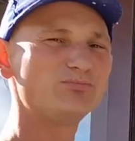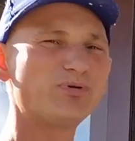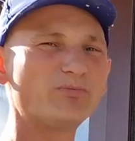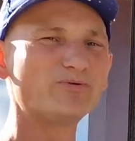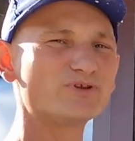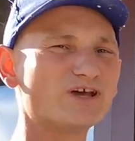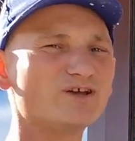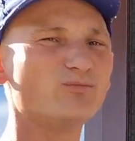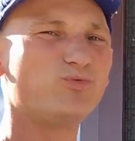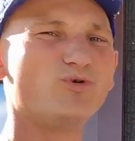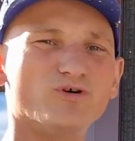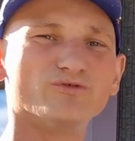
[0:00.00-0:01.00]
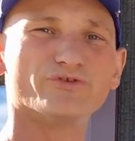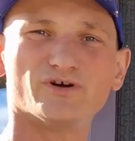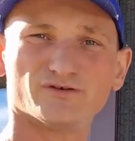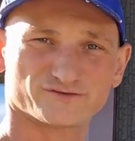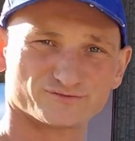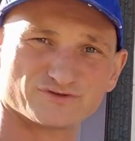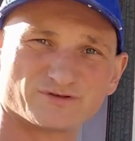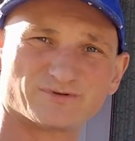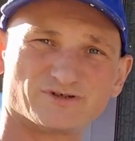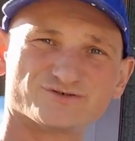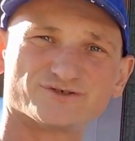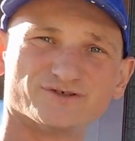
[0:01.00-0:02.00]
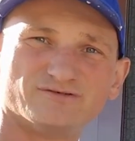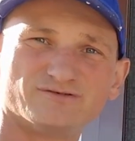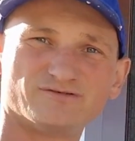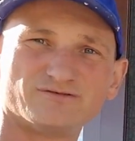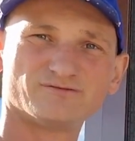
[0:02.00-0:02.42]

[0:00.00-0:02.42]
i popełniają błąd, odsuń się proszę